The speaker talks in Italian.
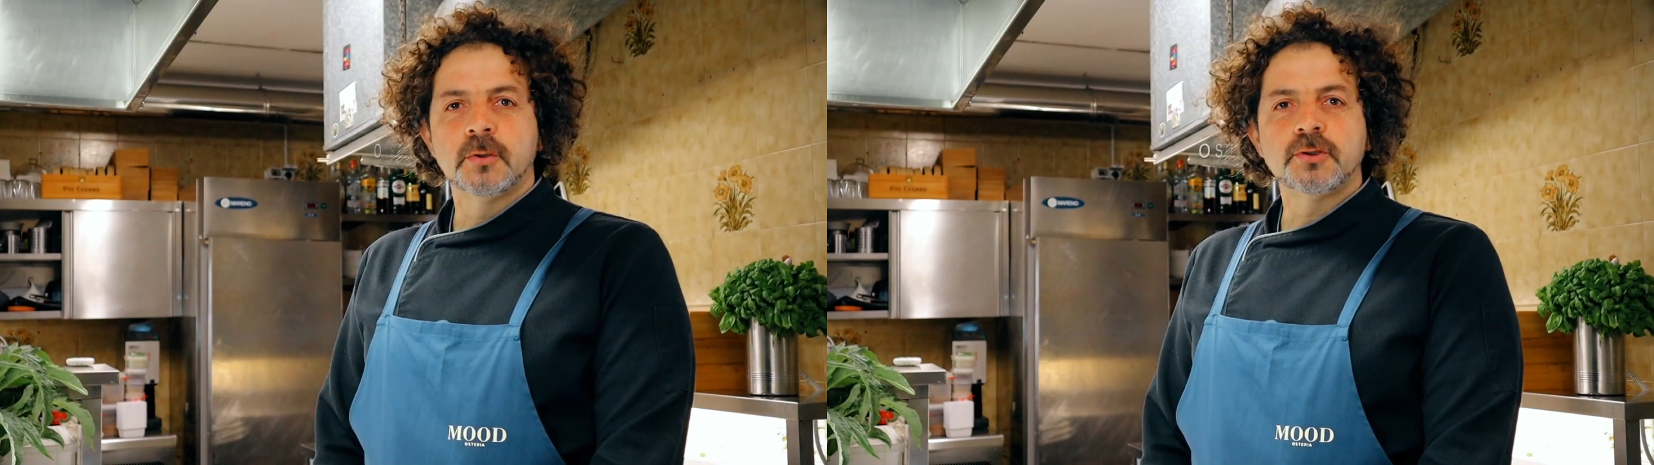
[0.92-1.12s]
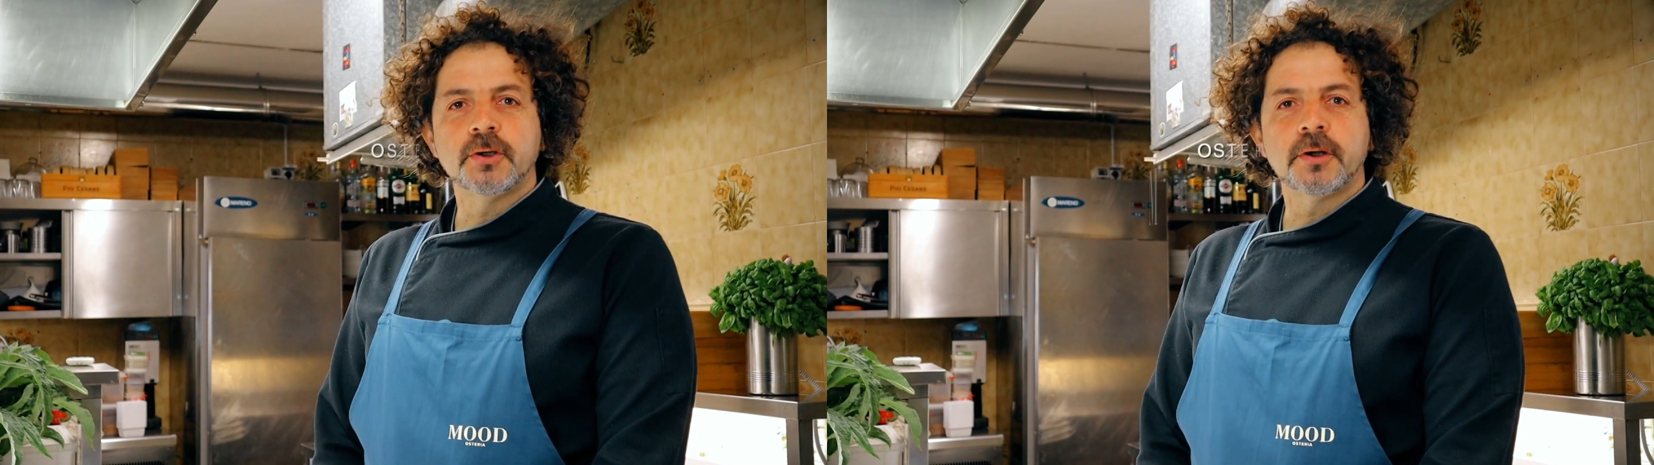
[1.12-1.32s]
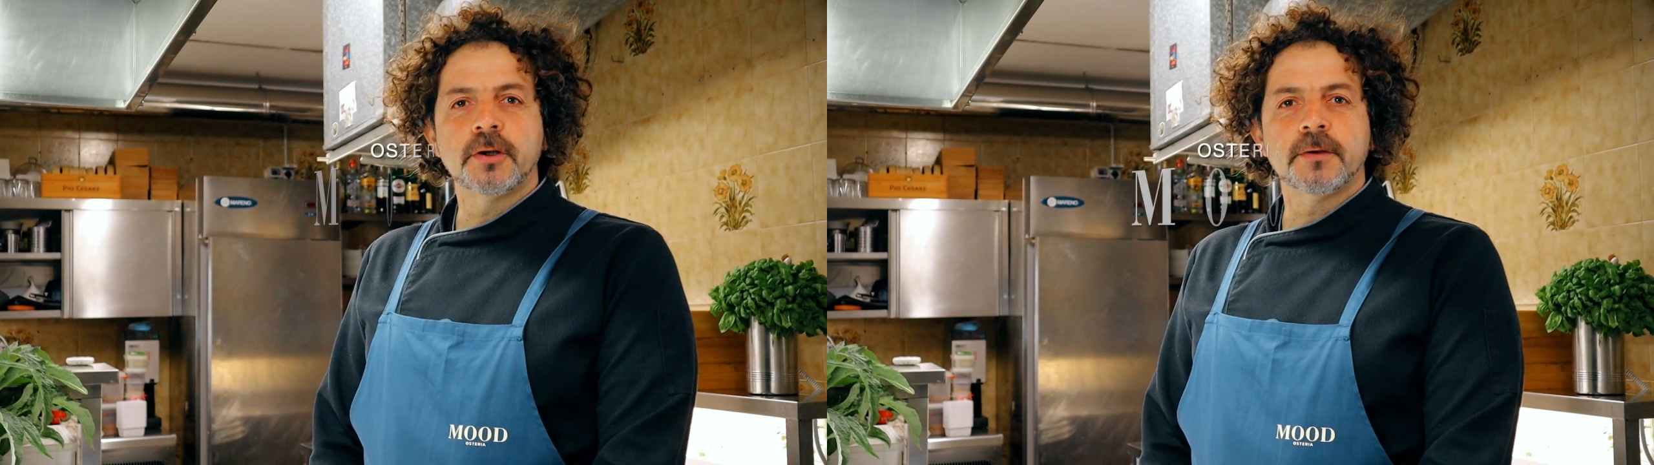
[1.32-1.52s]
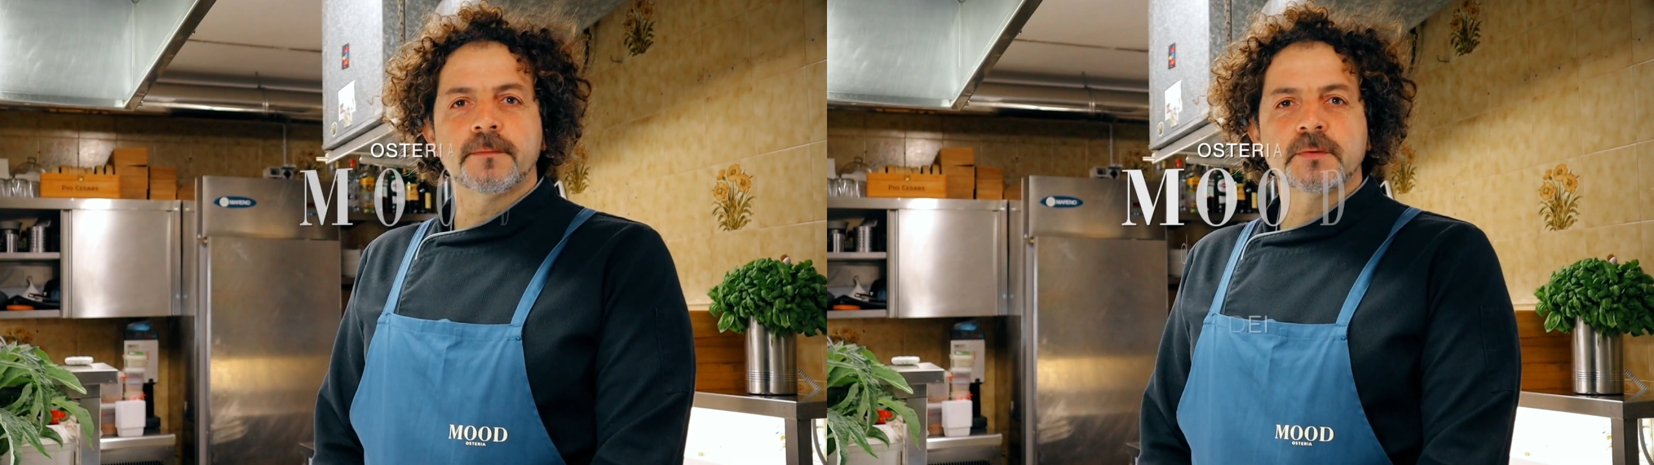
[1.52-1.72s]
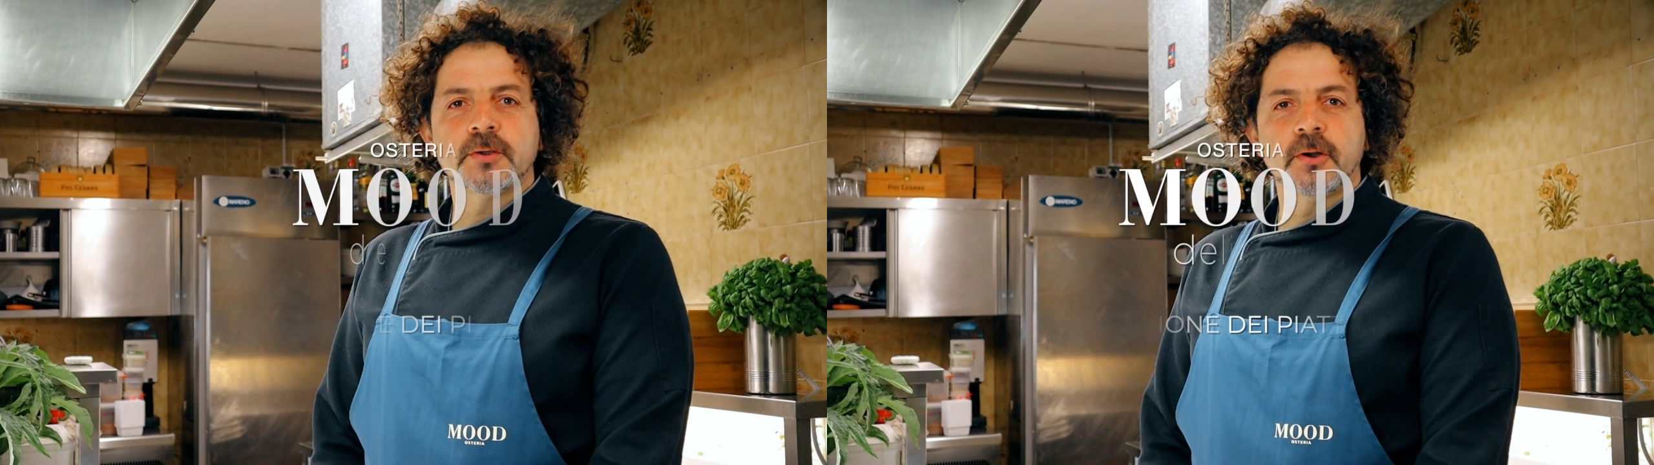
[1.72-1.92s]

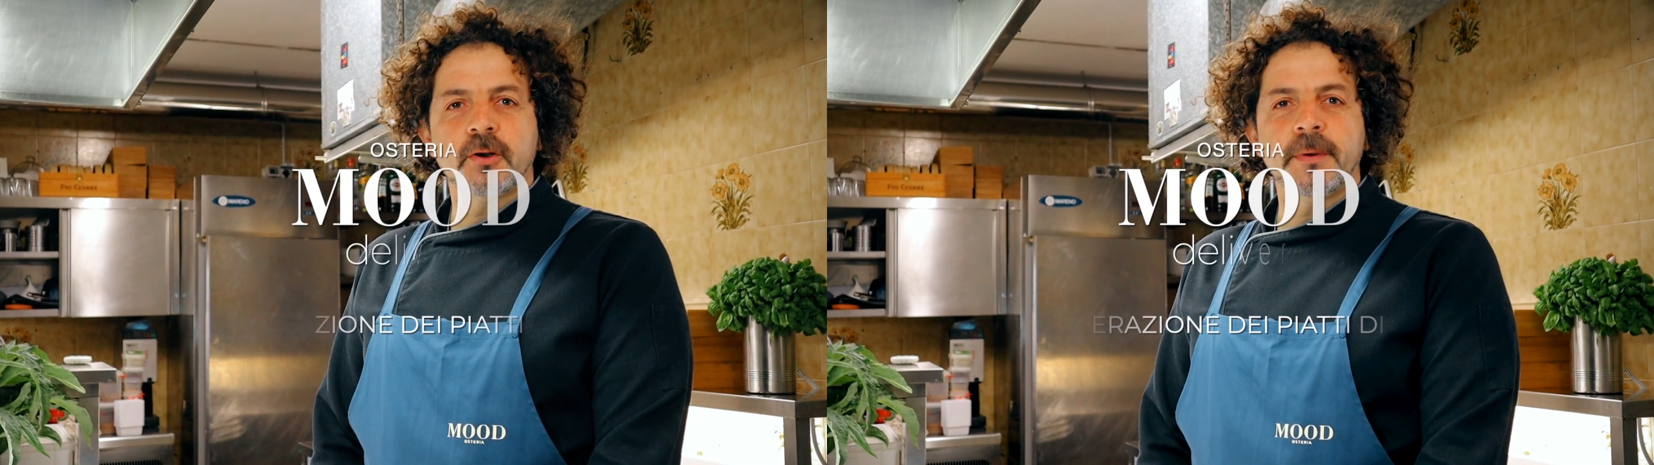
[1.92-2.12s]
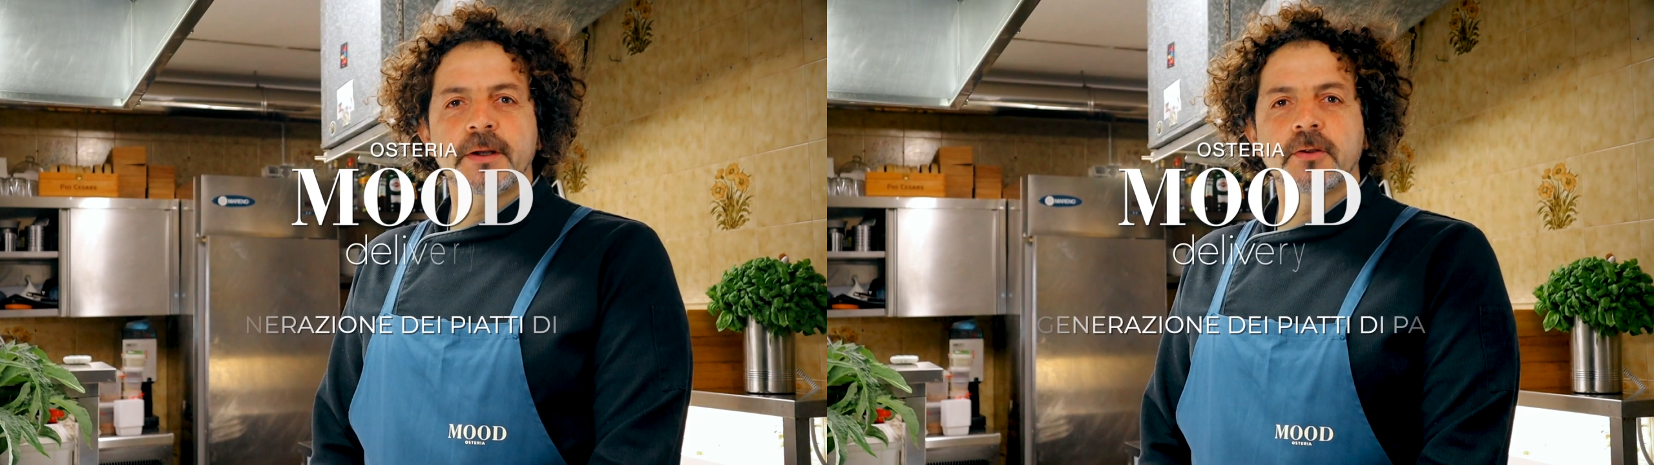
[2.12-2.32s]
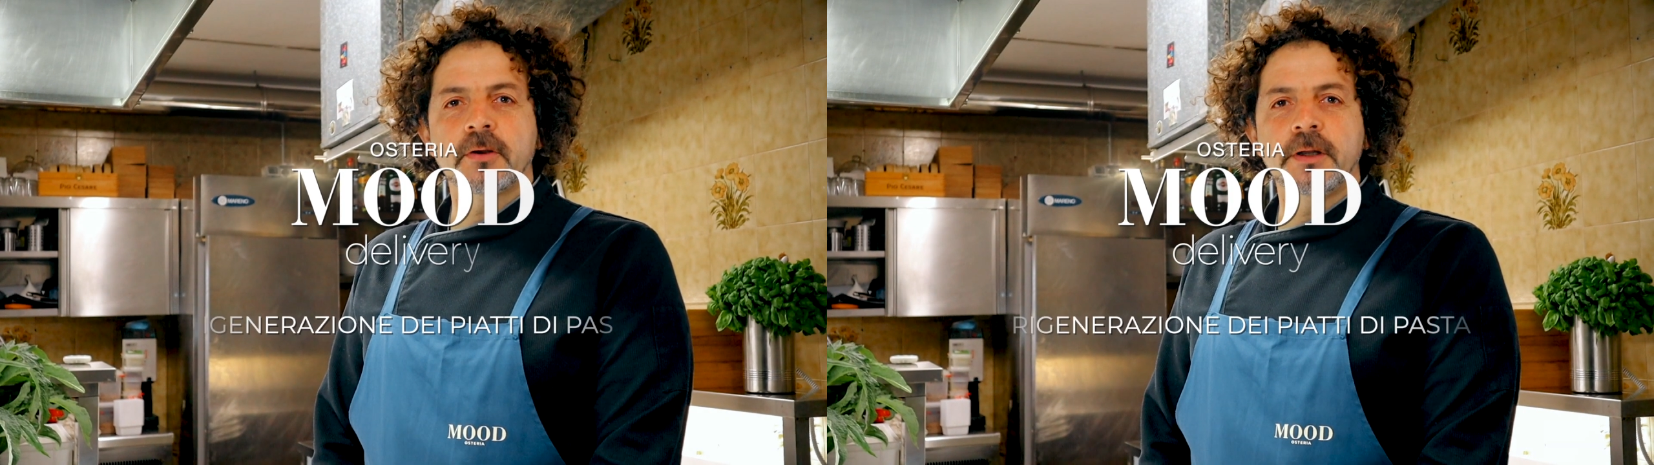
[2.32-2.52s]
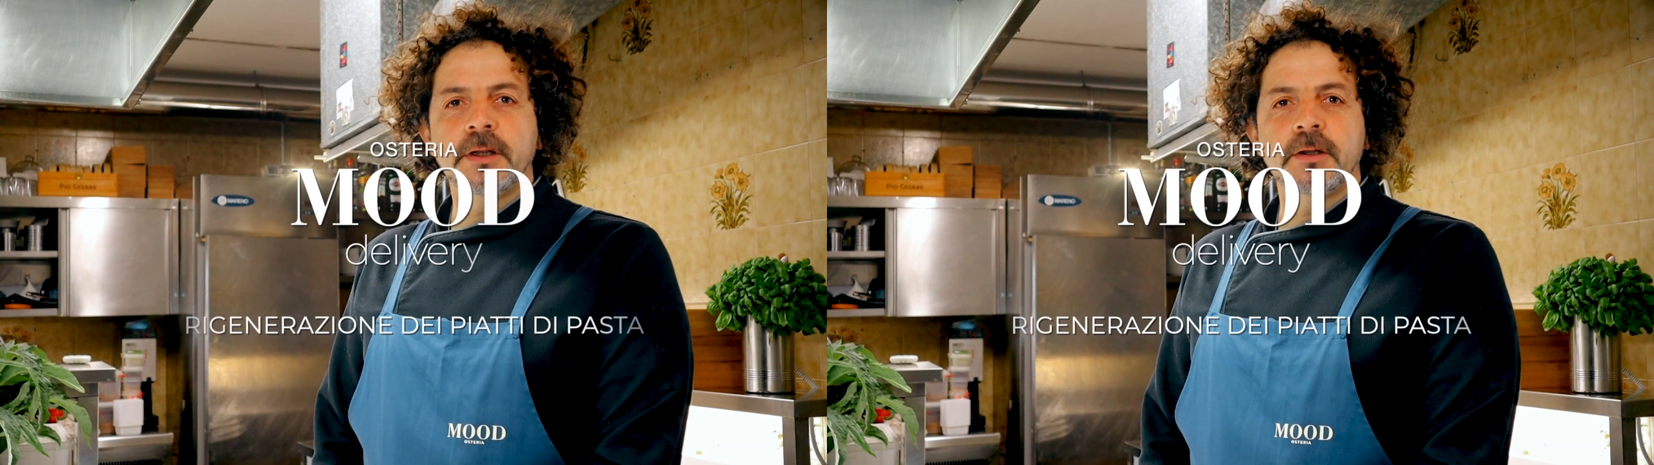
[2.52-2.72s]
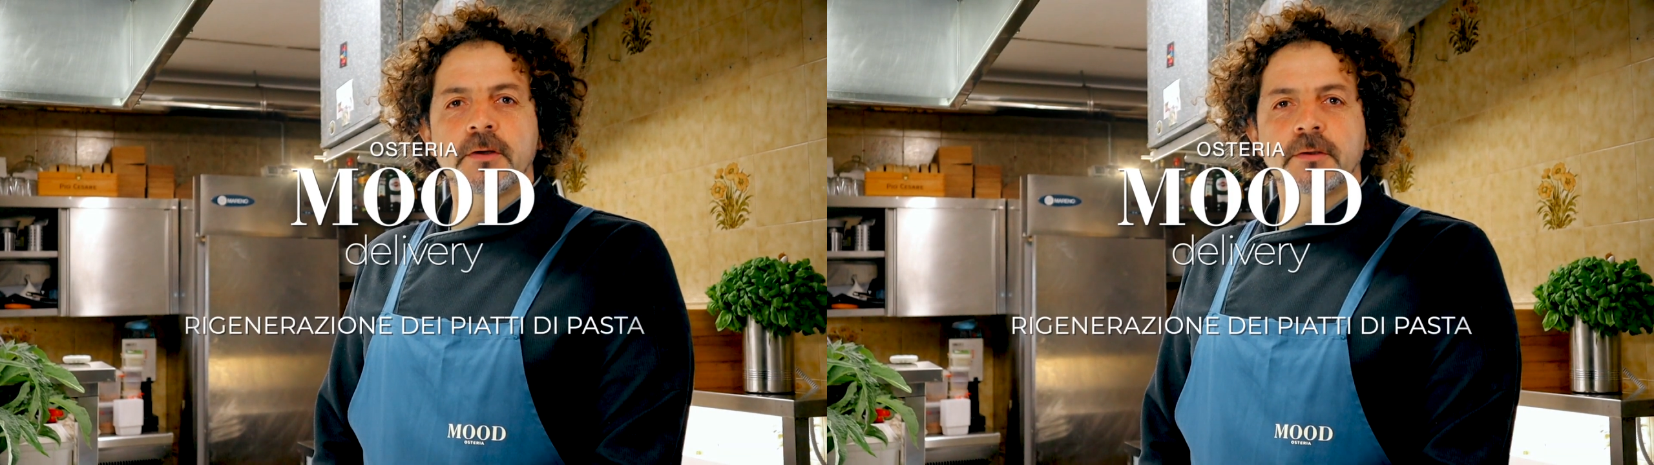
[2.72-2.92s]
Buongiorno, sono Roberto
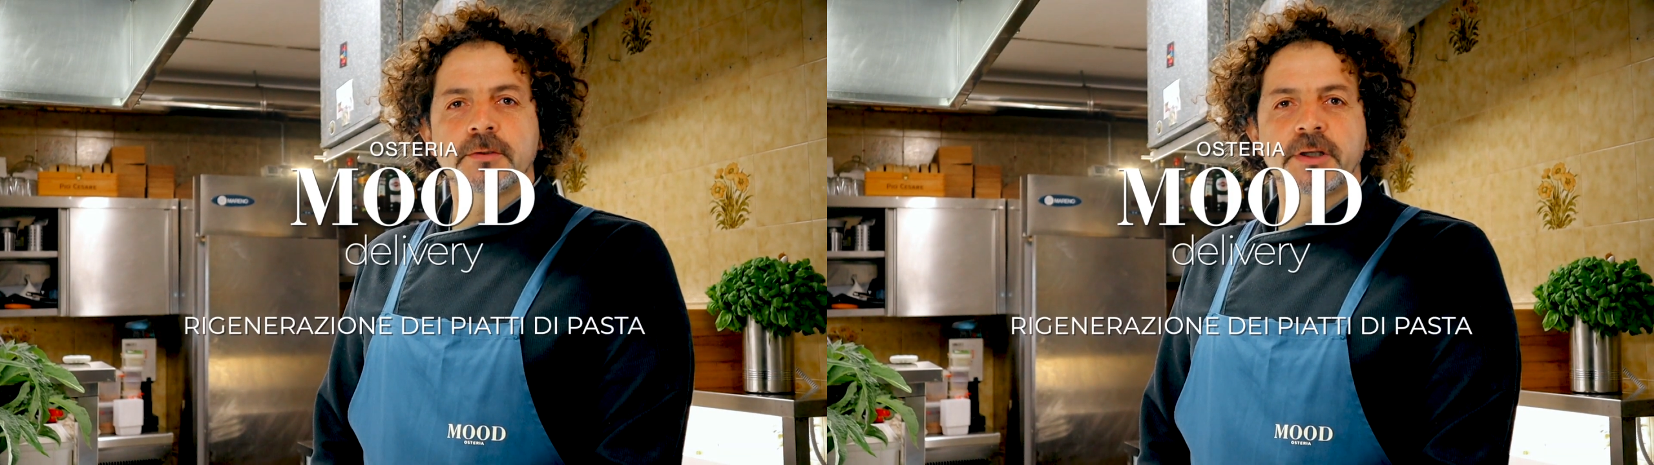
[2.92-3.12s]
Rollino,